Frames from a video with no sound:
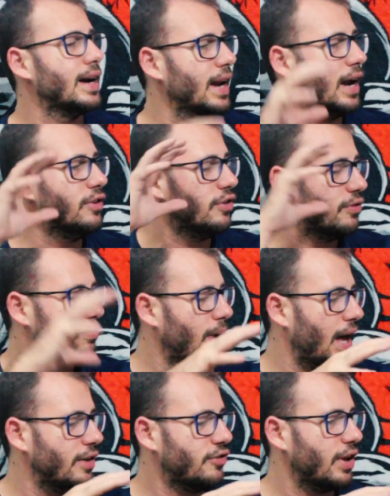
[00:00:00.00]
Grandes
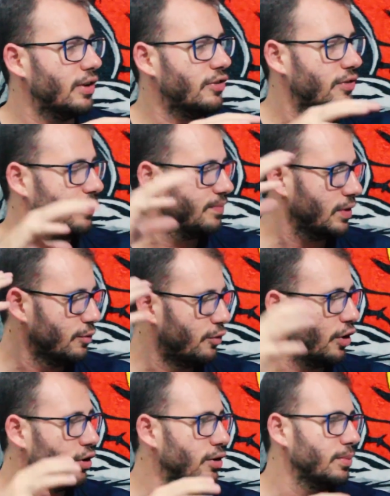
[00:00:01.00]
Mestres,
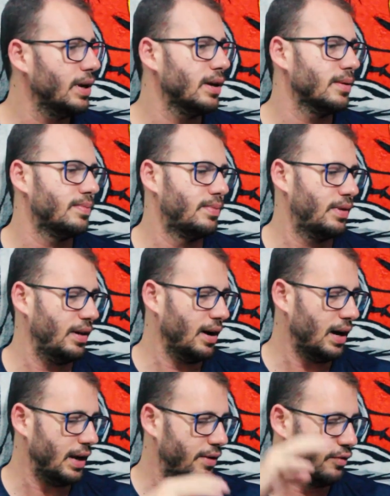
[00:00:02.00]
volume, sei
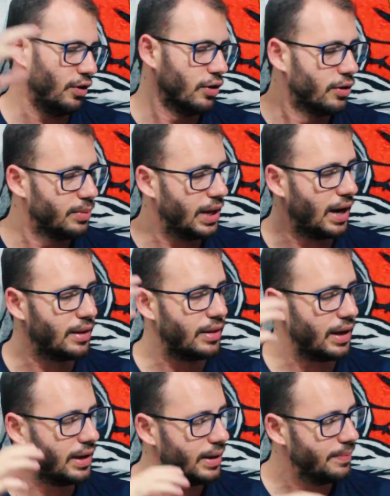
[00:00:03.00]
lá que volume que é
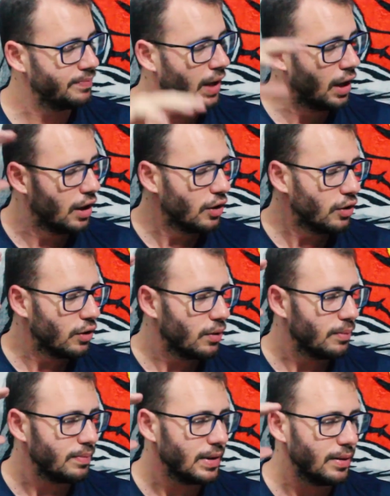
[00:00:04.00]
esse aqui.
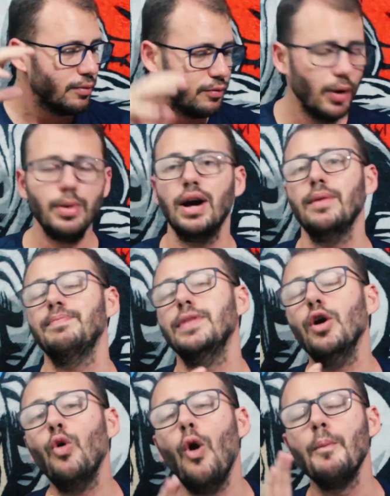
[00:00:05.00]
Vamos,
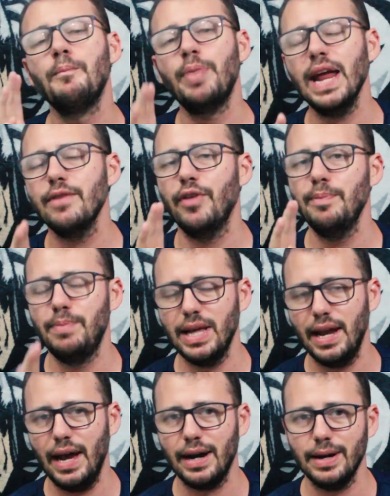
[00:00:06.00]
eu comprei
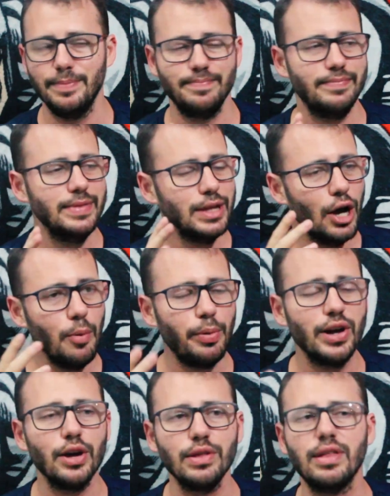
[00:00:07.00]
Vampirella não
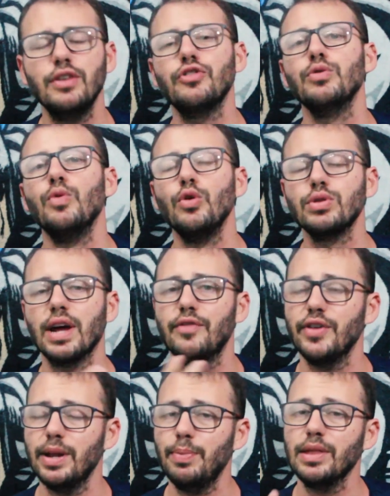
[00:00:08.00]
porque eu seja um ultra
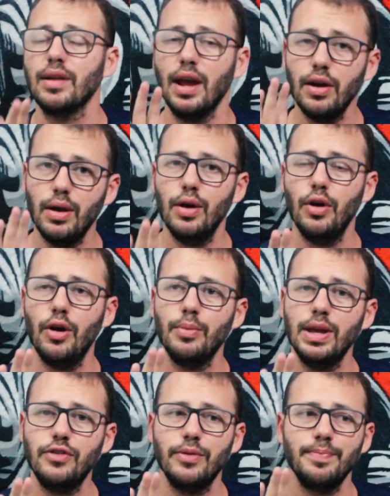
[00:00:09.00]
fã da personagem, eu, eu
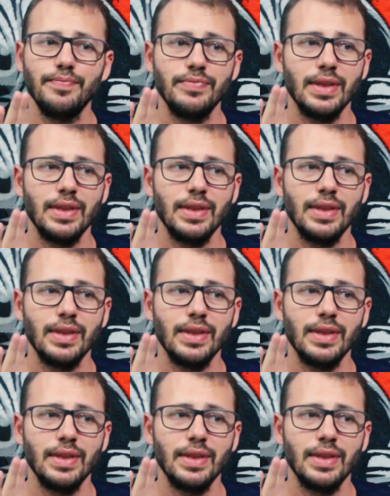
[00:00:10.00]
realmente